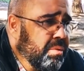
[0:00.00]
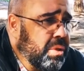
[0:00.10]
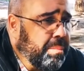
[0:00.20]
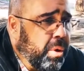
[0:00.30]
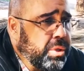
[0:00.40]

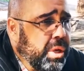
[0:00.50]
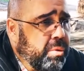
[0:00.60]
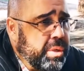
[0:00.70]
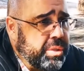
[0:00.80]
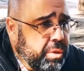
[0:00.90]
Você pode
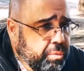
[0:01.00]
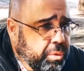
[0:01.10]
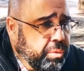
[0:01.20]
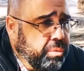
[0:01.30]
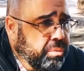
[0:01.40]
reconhecer o
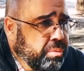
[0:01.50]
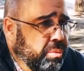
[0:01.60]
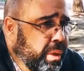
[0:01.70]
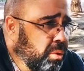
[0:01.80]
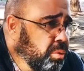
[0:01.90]
outro,
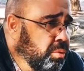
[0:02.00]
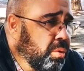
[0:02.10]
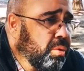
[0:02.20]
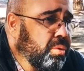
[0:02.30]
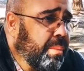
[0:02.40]
o erro do
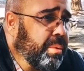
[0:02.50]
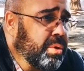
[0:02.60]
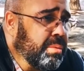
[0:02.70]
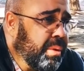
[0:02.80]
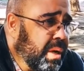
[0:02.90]
outro,
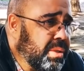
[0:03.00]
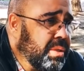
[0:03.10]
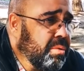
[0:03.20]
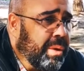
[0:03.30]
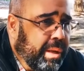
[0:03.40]

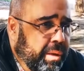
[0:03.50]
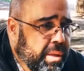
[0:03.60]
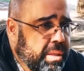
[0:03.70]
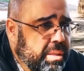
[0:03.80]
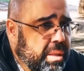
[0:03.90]
aproximar-se com
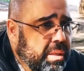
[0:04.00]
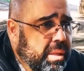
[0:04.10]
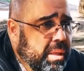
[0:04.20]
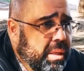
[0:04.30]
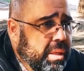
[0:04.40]
elegância
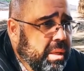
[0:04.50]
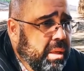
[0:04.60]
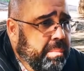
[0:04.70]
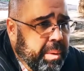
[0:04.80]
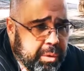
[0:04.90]

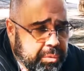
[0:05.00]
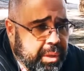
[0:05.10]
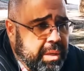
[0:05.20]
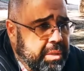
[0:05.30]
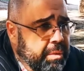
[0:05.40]
e
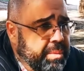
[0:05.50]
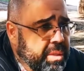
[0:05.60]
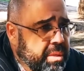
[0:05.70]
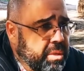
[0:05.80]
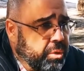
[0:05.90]
perguntar se ele
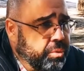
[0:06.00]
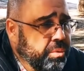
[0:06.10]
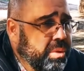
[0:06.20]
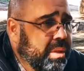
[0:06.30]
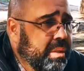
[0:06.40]
precisa de
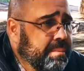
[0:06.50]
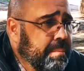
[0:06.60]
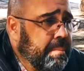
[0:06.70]
ajuda.